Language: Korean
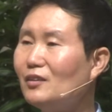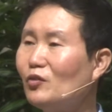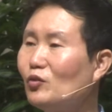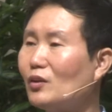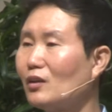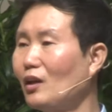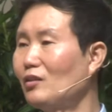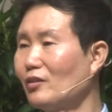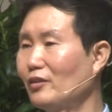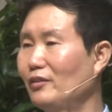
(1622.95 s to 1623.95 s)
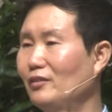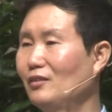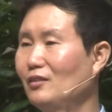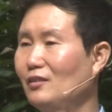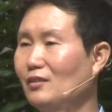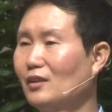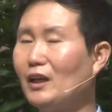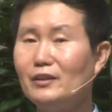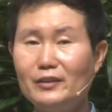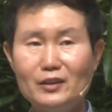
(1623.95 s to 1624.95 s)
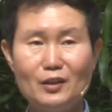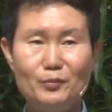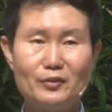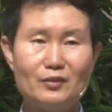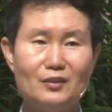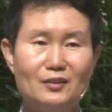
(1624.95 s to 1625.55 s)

예수님께 대들어요. 나이들이 되면서.